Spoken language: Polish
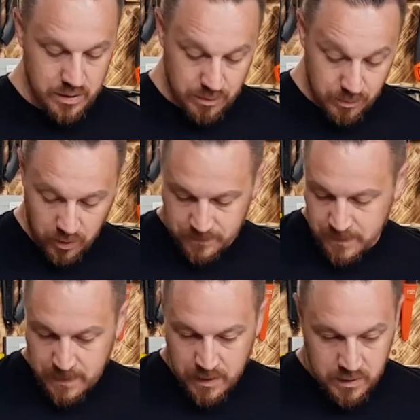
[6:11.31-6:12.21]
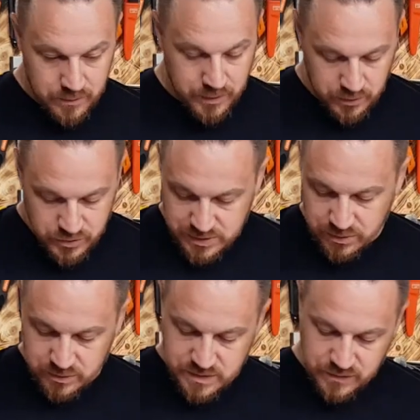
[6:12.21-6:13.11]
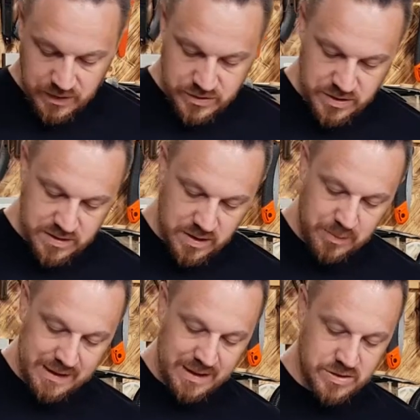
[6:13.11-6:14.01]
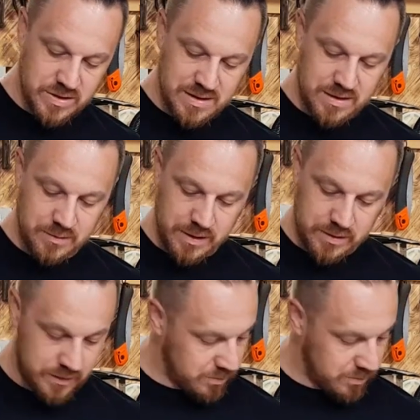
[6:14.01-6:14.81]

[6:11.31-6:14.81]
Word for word: bo wykorzystując dwa ściski 15 cm, nie?